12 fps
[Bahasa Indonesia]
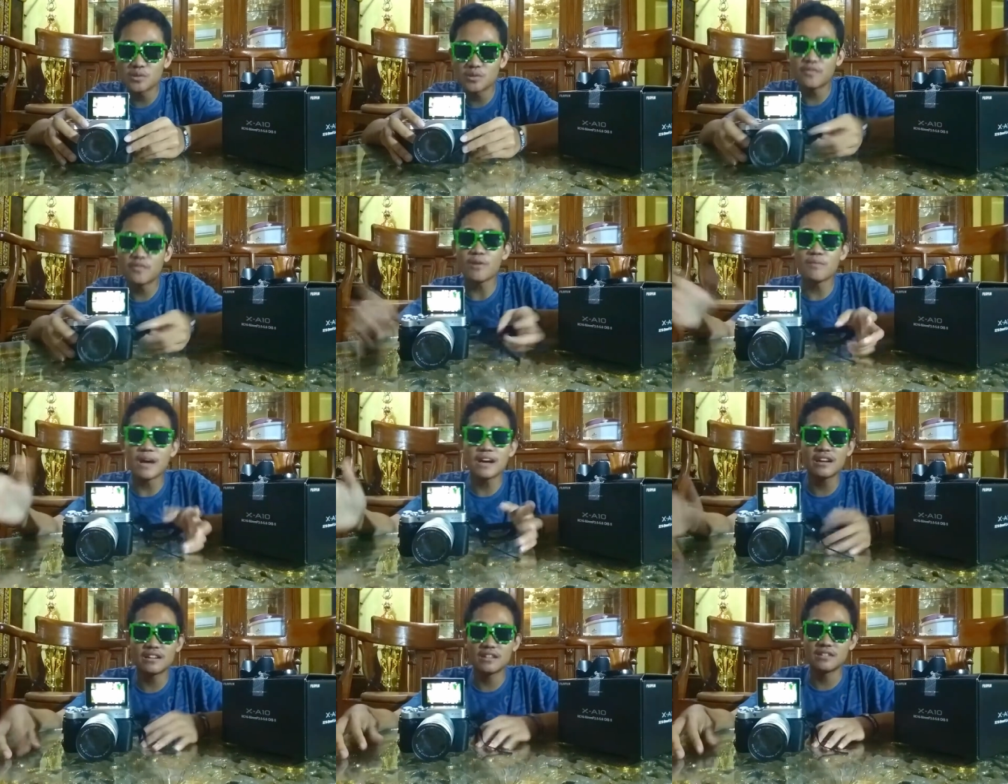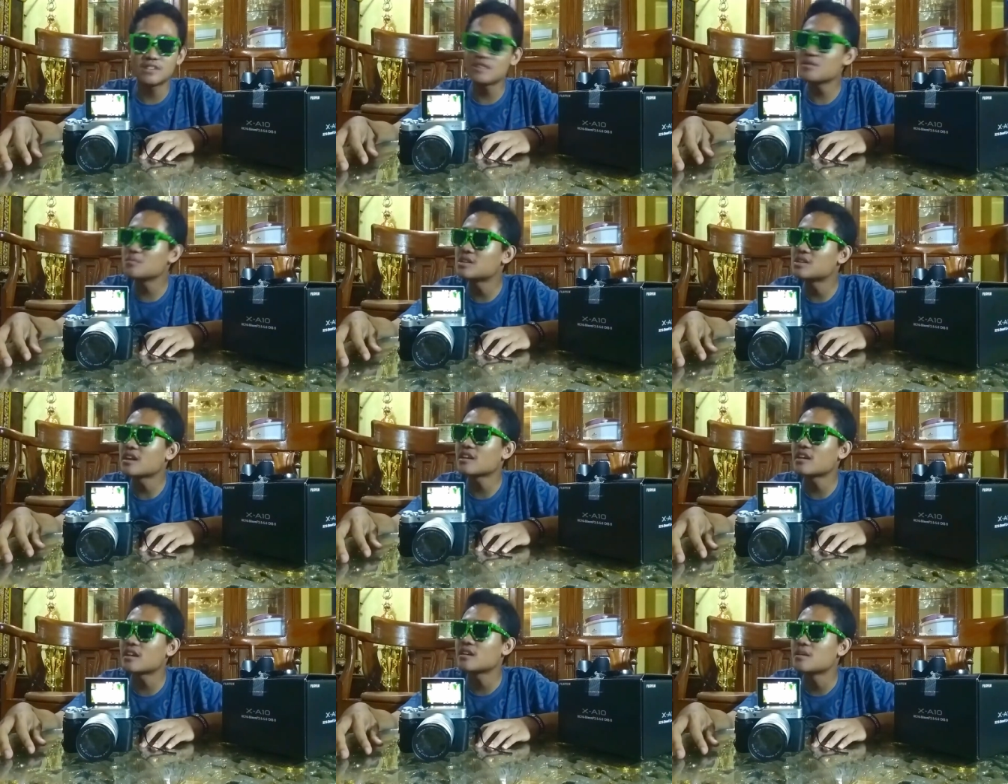vlog banget gitu jadi lu bisa
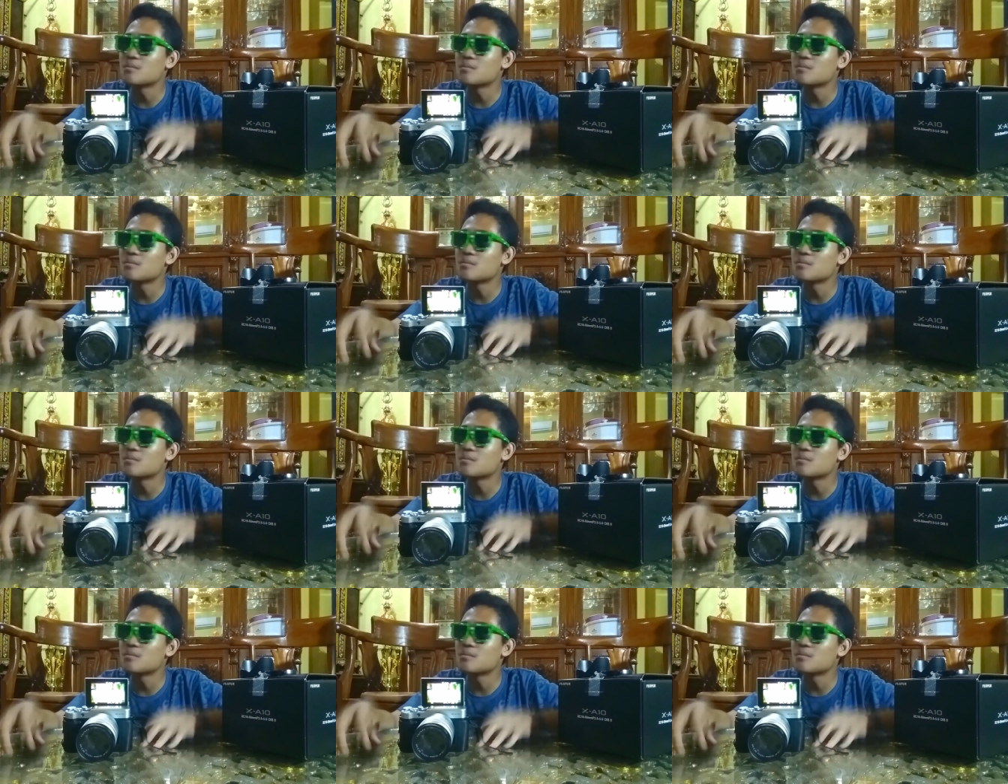ngeliat